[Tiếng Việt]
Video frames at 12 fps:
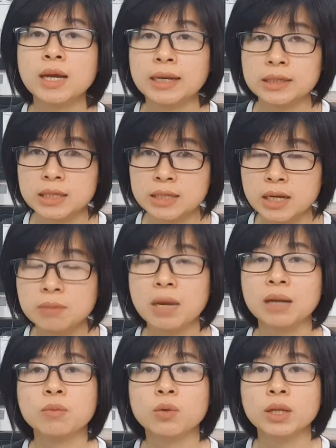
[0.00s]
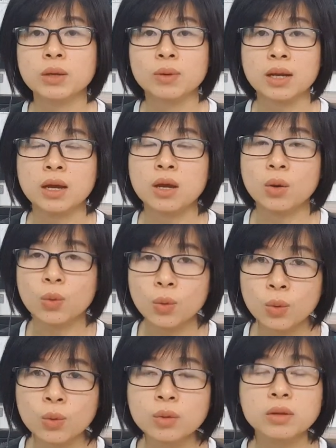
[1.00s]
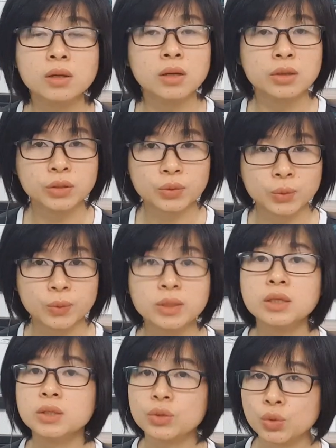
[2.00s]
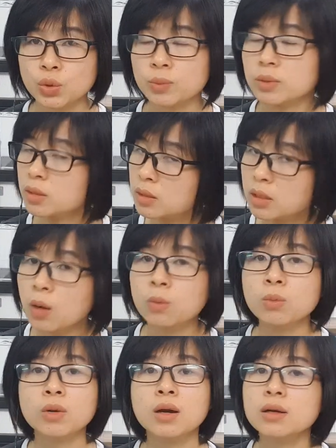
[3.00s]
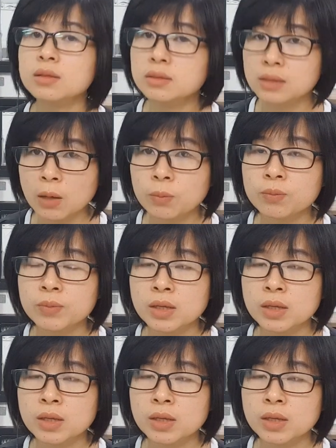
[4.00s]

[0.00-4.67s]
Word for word: Hạnh chỉ nhấn mạnh một điều là uống, duỗi, nhuộm không có hư tóc.